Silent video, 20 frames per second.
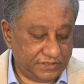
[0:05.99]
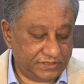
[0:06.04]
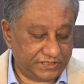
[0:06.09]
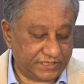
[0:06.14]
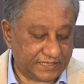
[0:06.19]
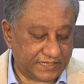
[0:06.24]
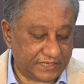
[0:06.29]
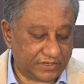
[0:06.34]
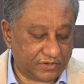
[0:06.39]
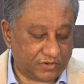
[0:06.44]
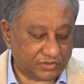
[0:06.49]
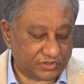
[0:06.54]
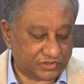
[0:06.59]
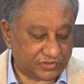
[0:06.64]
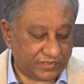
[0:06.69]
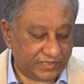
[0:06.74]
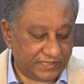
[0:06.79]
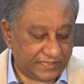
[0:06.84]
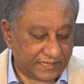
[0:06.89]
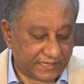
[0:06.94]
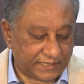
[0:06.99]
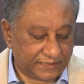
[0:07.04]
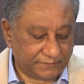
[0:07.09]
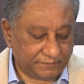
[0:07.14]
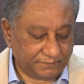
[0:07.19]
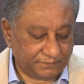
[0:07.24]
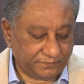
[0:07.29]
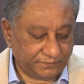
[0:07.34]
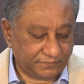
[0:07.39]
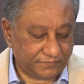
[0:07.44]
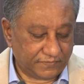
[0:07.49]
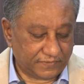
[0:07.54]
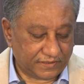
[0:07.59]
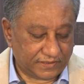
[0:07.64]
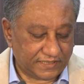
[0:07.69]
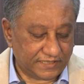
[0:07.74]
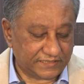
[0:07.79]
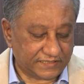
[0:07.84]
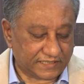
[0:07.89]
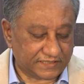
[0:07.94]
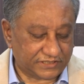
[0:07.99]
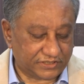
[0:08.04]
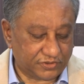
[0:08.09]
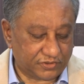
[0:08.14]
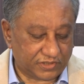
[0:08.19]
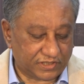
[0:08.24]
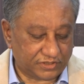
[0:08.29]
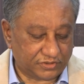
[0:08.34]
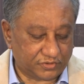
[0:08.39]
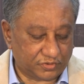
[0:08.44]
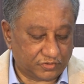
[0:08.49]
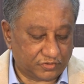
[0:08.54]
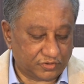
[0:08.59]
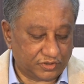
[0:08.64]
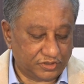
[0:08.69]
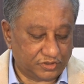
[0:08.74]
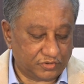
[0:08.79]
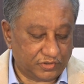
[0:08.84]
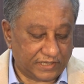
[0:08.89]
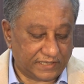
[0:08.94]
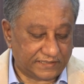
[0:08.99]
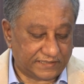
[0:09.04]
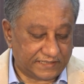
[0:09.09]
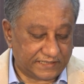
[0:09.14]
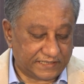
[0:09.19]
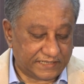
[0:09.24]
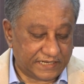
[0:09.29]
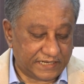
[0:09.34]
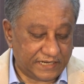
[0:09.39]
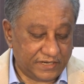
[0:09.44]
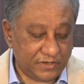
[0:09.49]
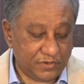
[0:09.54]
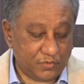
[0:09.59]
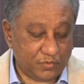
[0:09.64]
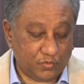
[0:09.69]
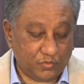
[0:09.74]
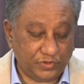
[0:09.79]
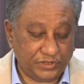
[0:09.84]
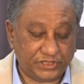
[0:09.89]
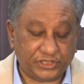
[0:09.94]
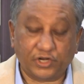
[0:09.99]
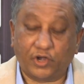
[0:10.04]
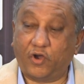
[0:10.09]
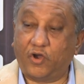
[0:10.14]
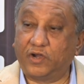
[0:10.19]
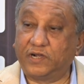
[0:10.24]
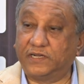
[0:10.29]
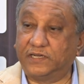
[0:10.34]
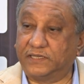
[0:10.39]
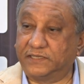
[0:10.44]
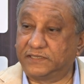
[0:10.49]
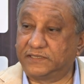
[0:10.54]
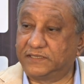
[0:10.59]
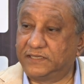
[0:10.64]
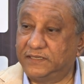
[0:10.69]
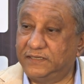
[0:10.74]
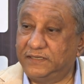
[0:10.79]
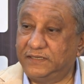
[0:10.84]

সেখানে অস্ট্রেলিয়ায় তে যাচ্ছে ওরা চোদ্দোই জুলাই থেকে উনিশে অগস্ট